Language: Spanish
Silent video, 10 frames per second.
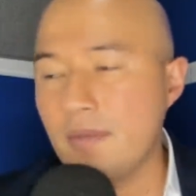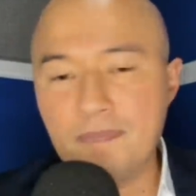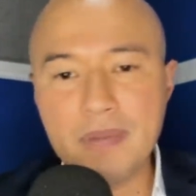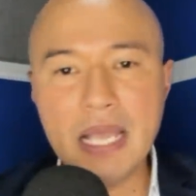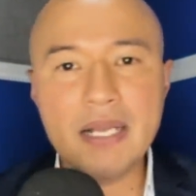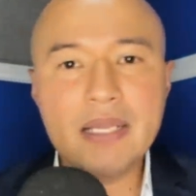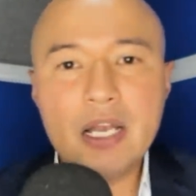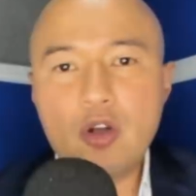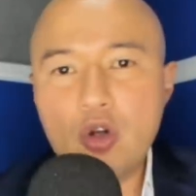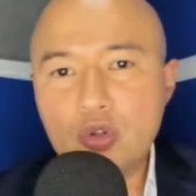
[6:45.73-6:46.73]
Pierde
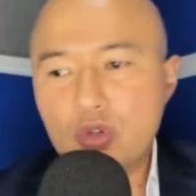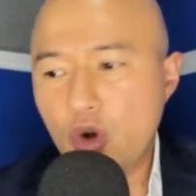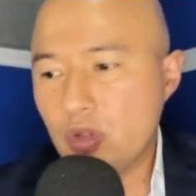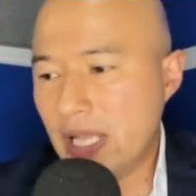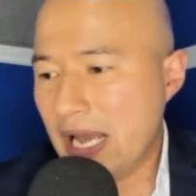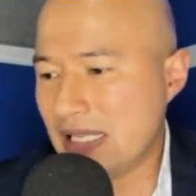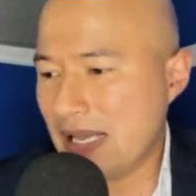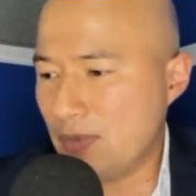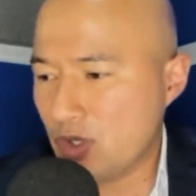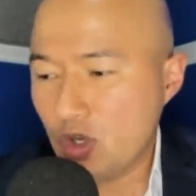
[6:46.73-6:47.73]
el control de las
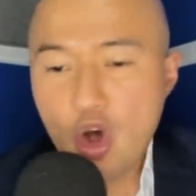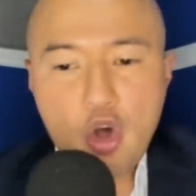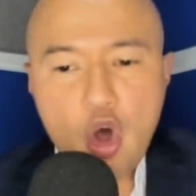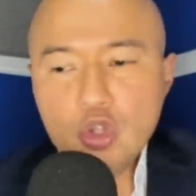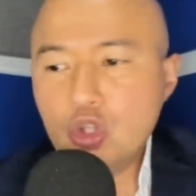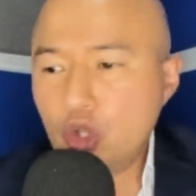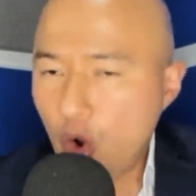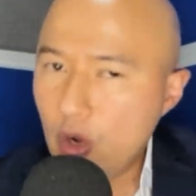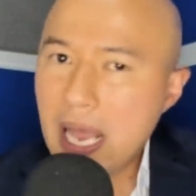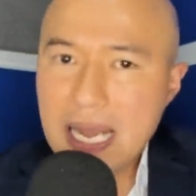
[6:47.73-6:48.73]
emociones. No
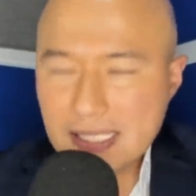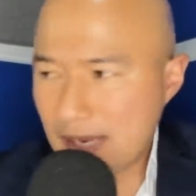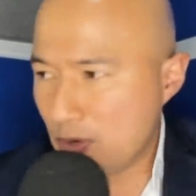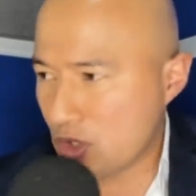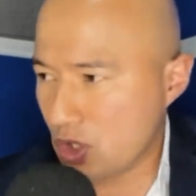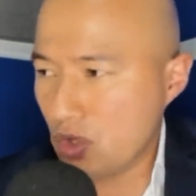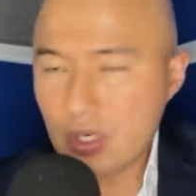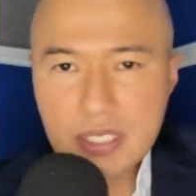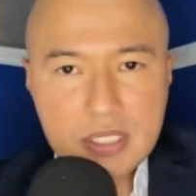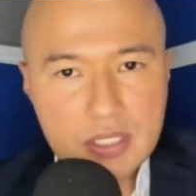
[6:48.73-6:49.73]
controla las
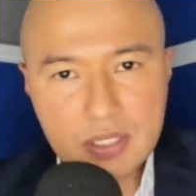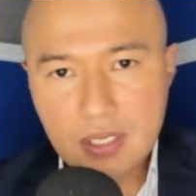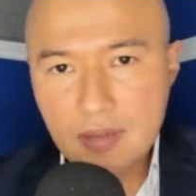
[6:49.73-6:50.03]
emociones.